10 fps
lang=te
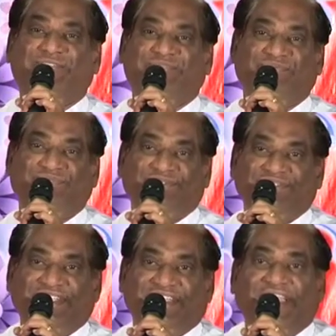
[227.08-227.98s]
ఆయన
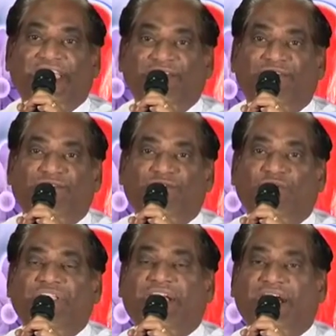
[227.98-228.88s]
నేను
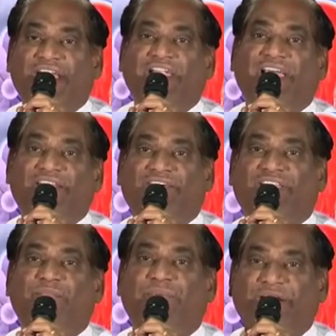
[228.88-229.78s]
కొన్ని కారణాల
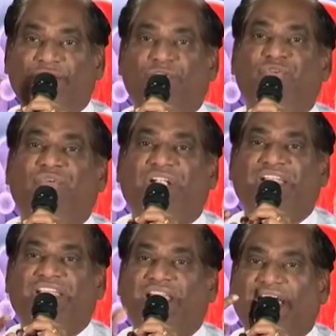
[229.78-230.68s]
వల్ల బెంగళూరు
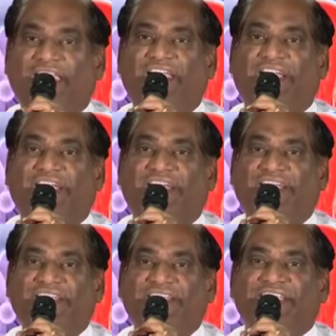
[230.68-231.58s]
వెళ్ళి రాలేక
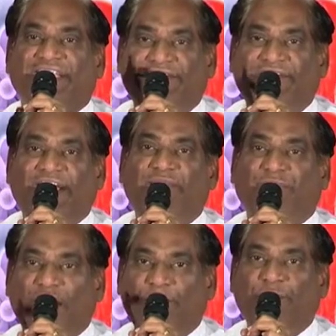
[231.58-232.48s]
ఈవేళ
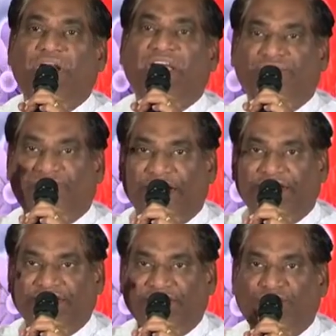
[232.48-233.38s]
బాబు గారి
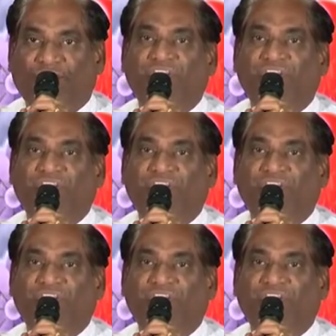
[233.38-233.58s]
ఫంక్షన్